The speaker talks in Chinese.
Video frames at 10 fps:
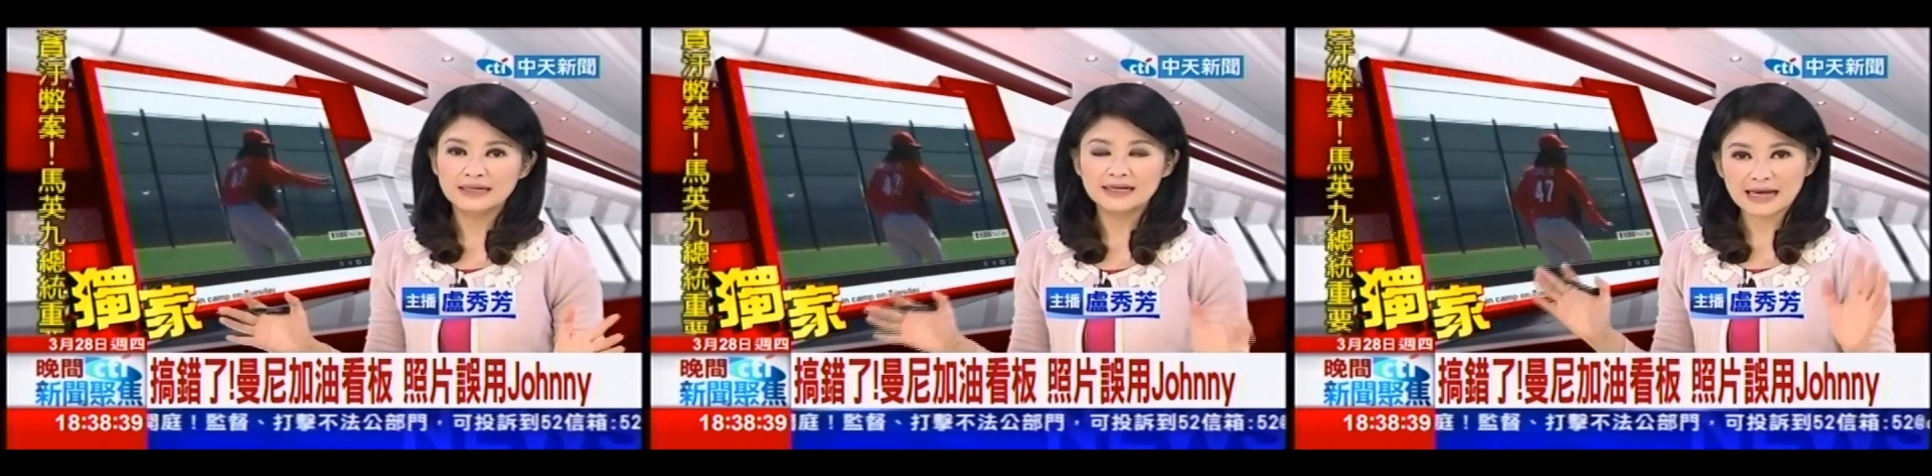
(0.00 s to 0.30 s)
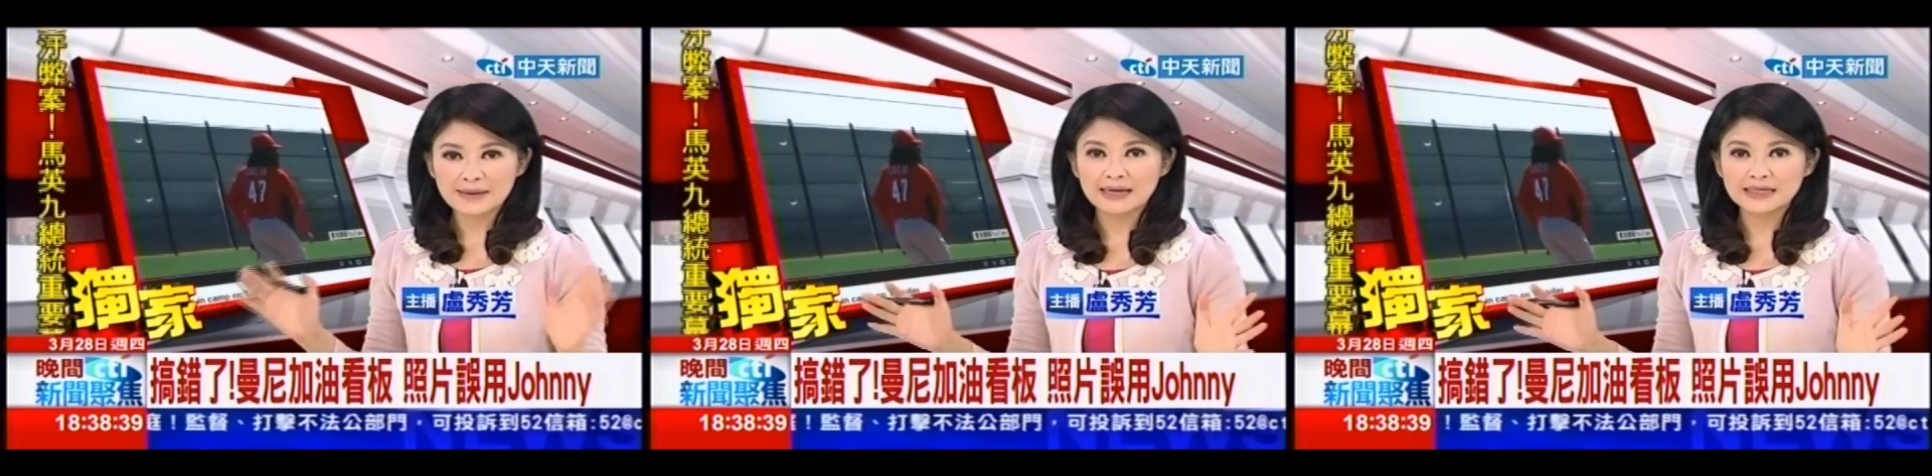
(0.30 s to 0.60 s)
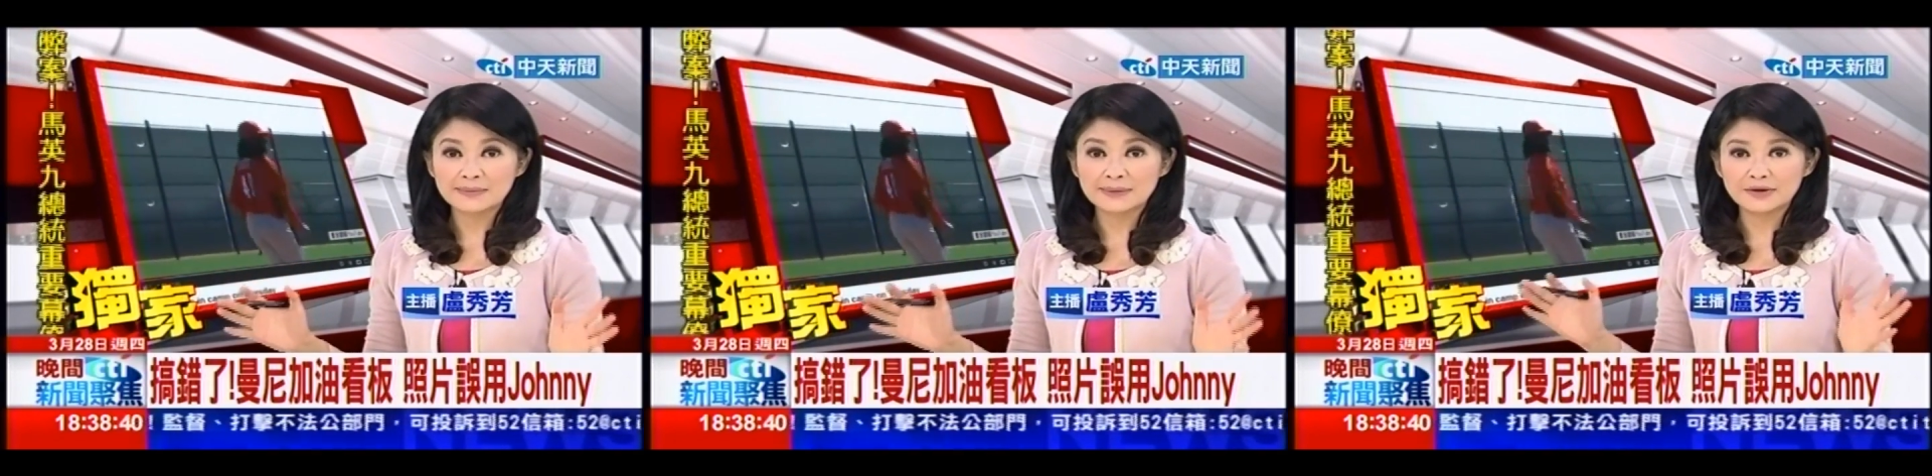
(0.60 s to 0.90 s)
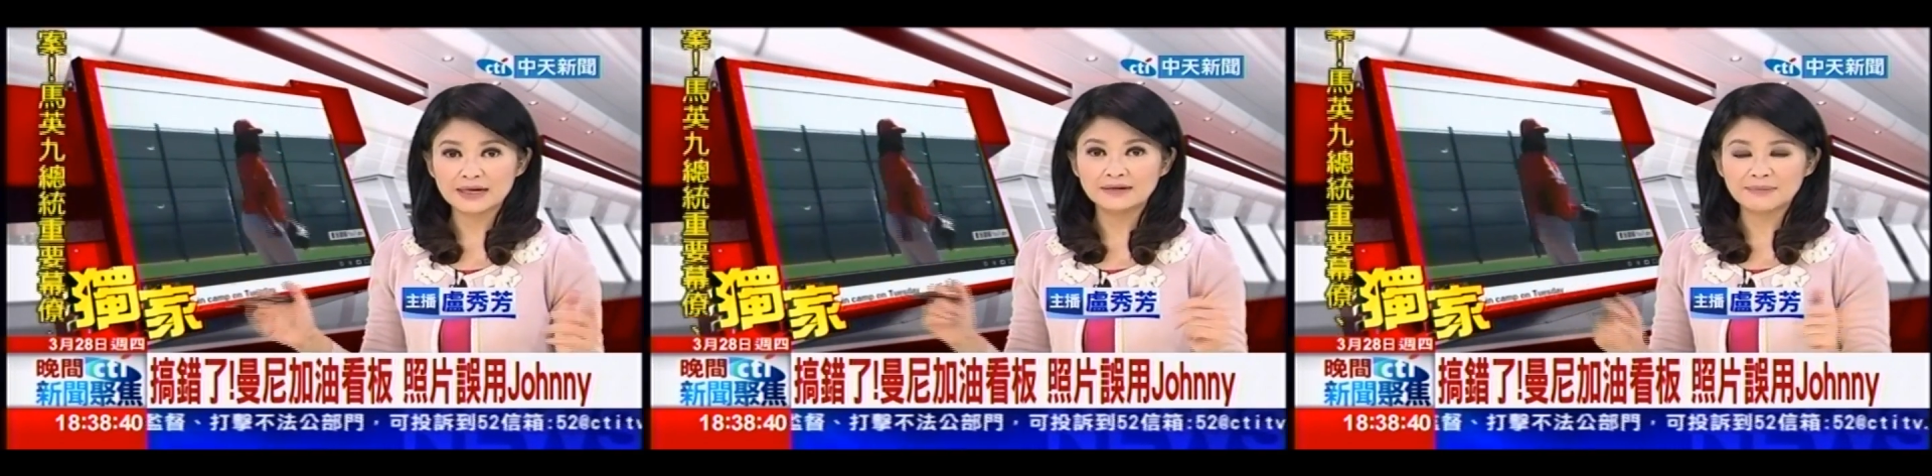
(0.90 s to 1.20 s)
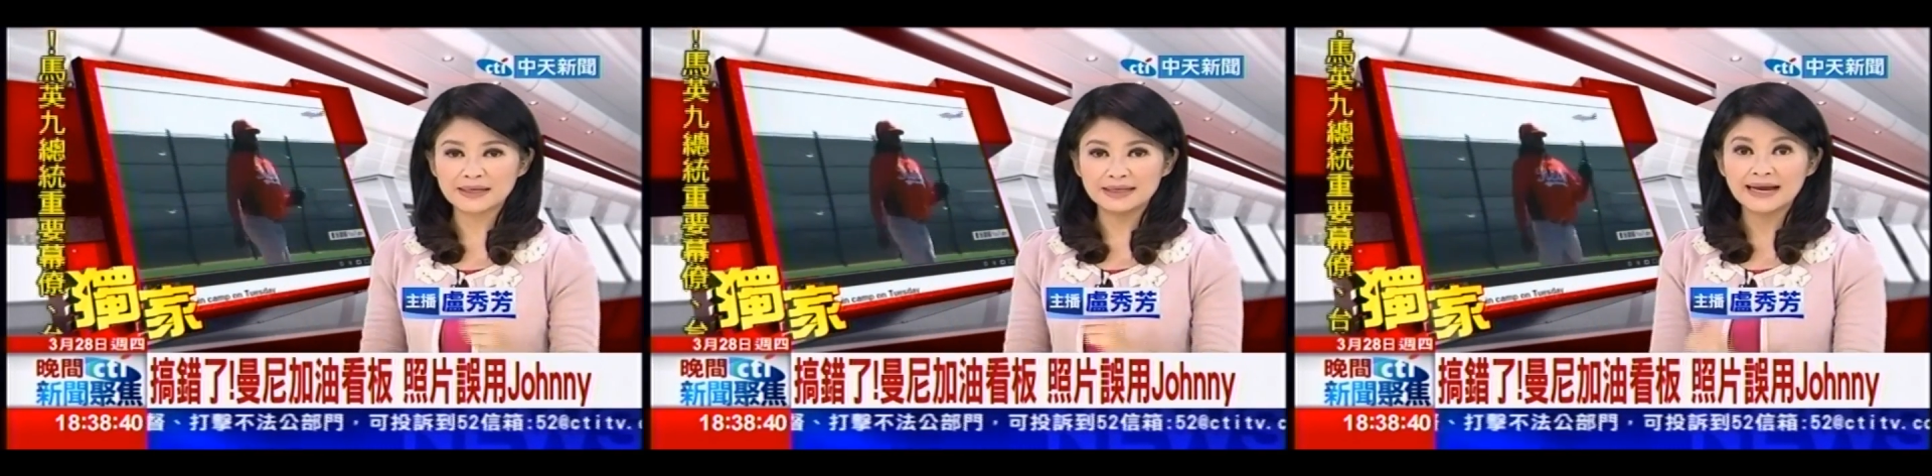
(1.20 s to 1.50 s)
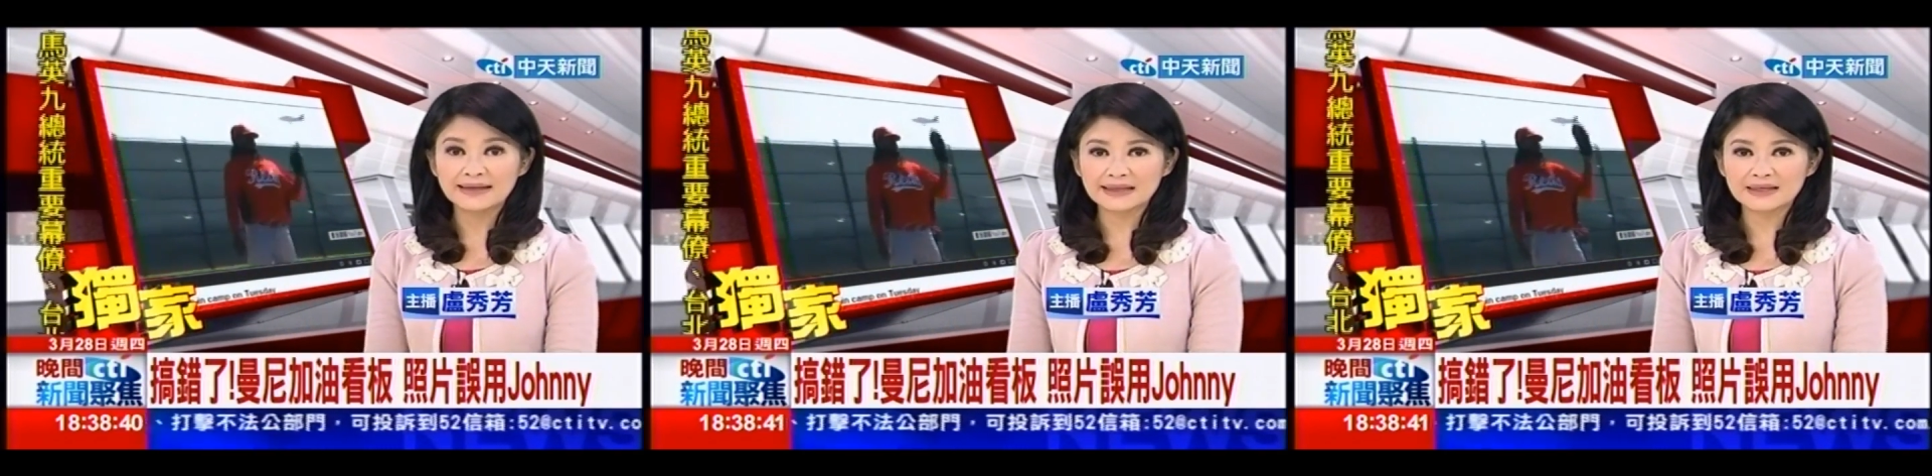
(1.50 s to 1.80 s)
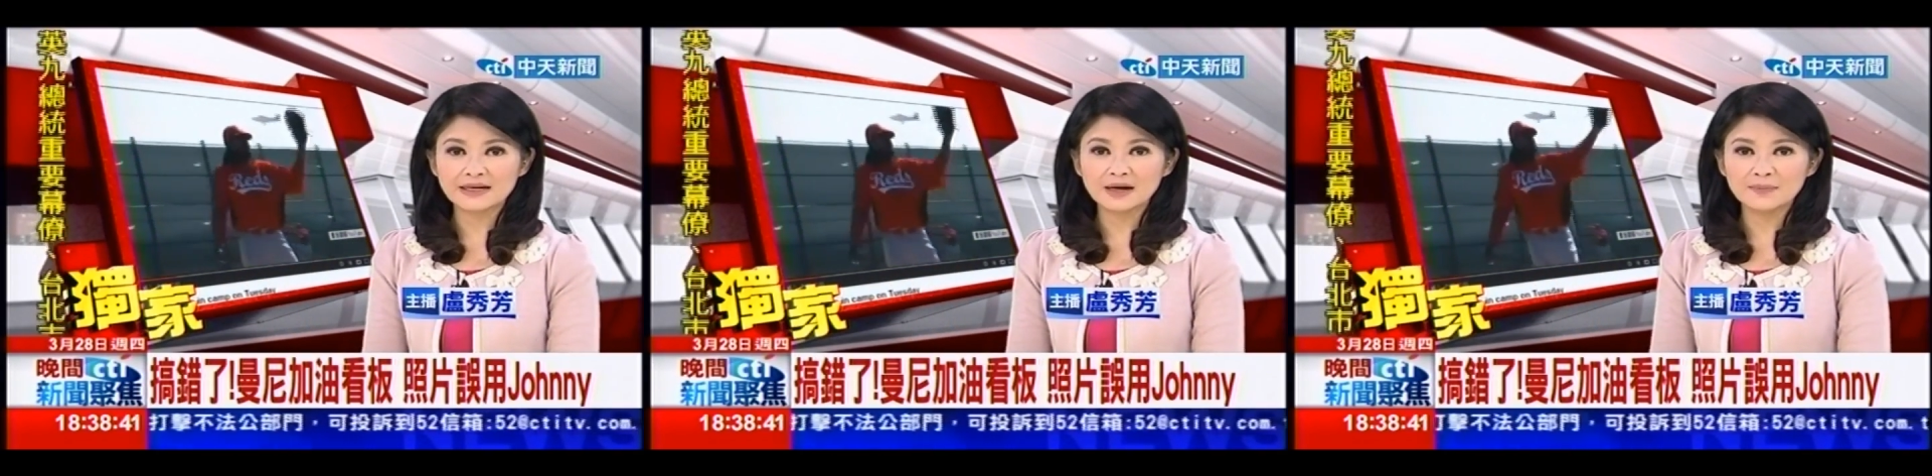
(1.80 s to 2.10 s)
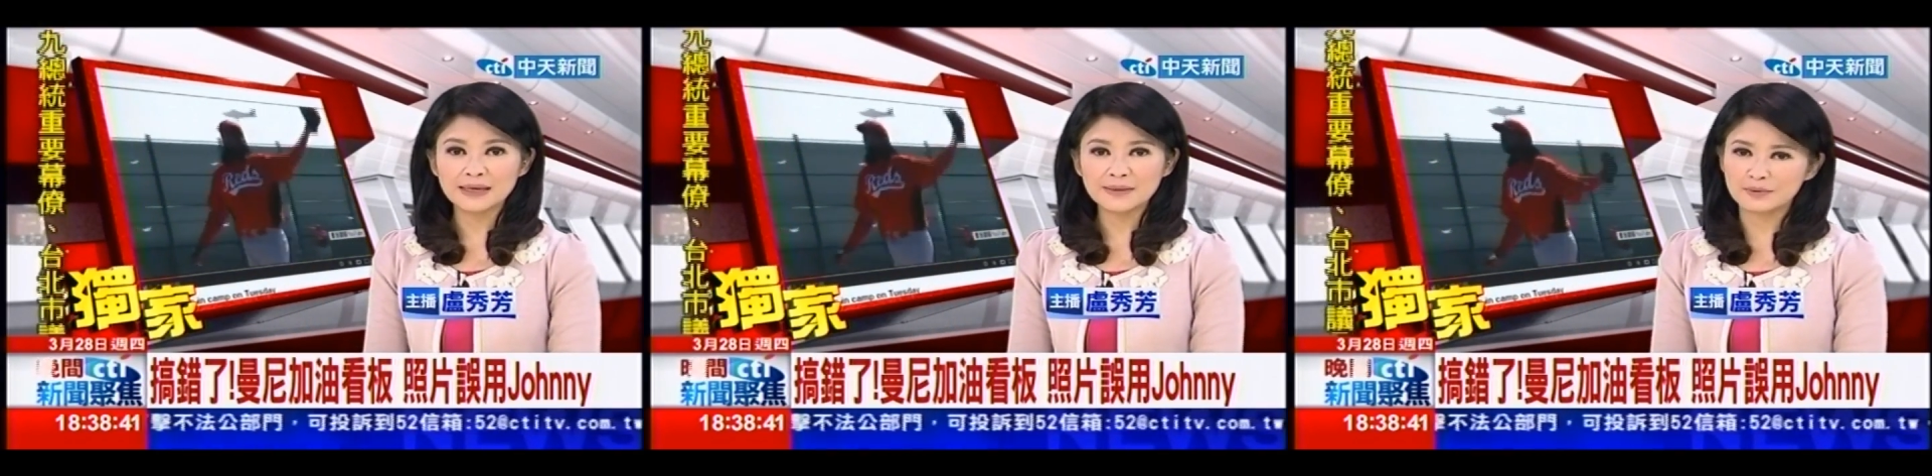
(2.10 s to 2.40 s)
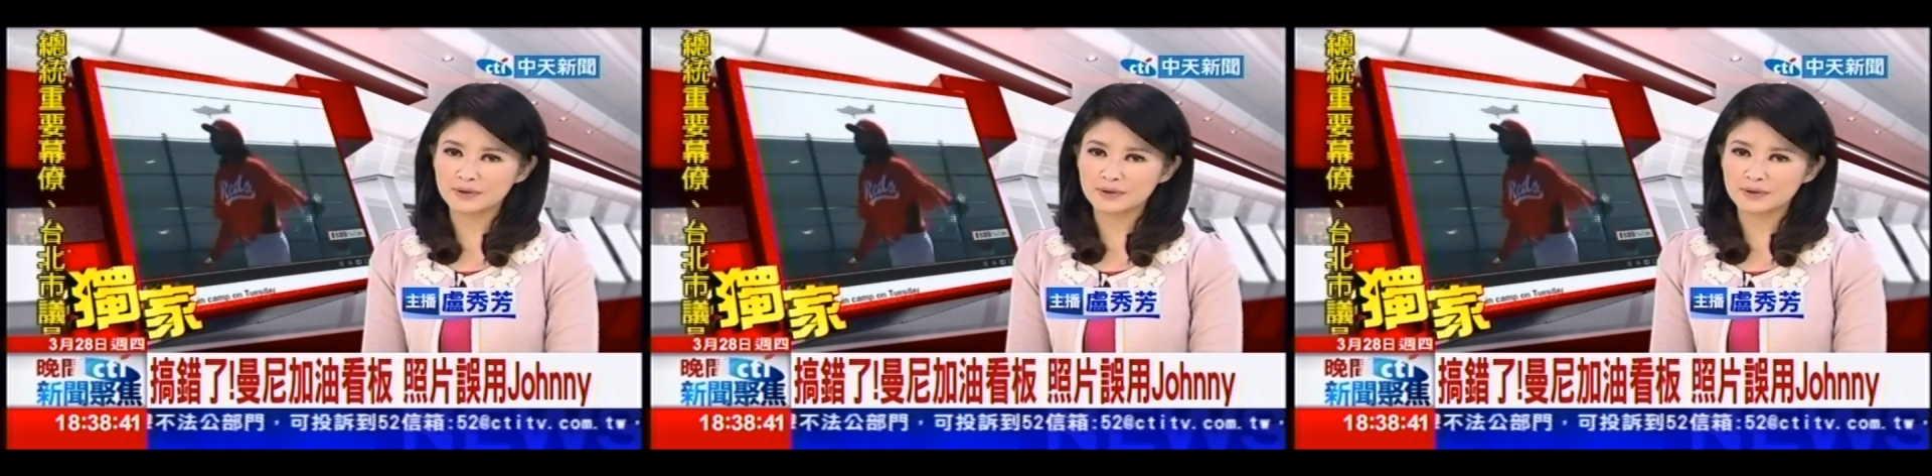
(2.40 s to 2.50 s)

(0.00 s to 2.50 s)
这个看板上面有一张 Many 大大的照片，